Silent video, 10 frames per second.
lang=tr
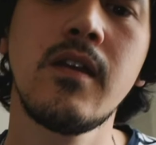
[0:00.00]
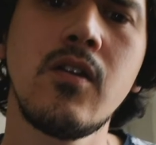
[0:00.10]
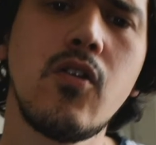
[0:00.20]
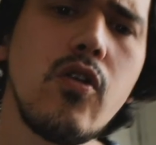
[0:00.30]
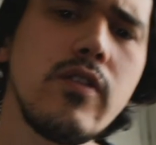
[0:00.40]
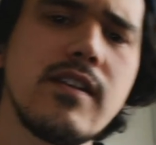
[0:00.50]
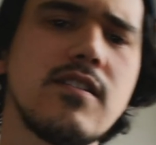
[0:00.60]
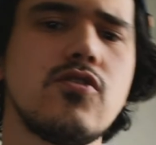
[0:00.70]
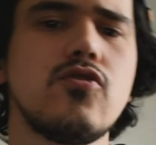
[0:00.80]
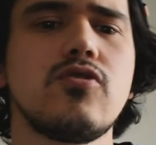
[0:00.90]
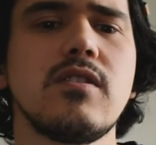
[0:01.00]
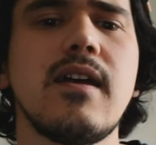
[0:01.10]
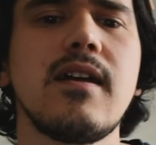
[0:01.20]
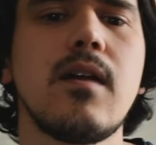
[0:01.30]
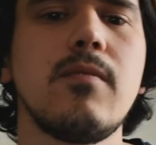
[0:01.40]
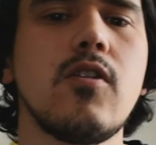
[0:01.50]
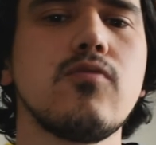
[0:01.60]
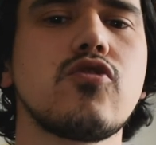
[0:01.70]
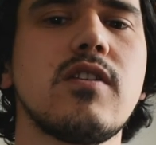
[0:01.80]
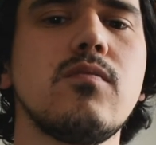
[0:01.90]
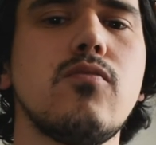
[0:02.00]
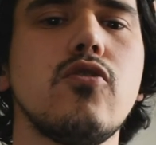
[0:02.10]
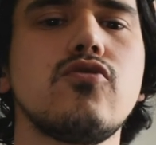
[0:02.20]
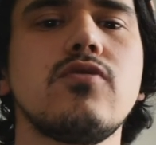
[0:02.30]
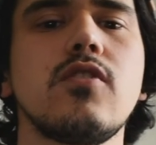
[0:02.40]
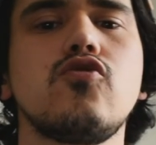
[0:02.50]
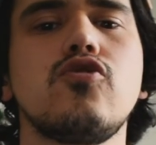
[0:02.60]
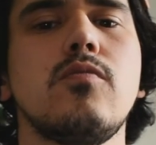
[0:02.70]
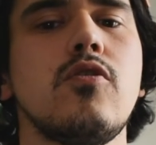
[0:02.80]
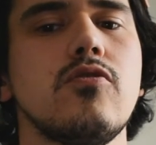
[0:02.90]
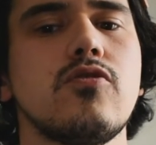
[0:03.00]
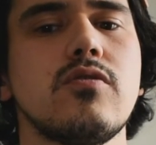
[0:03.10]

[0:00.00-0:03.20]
17. yüzyılda kamera obscura'nın boyutunda küçülme olur.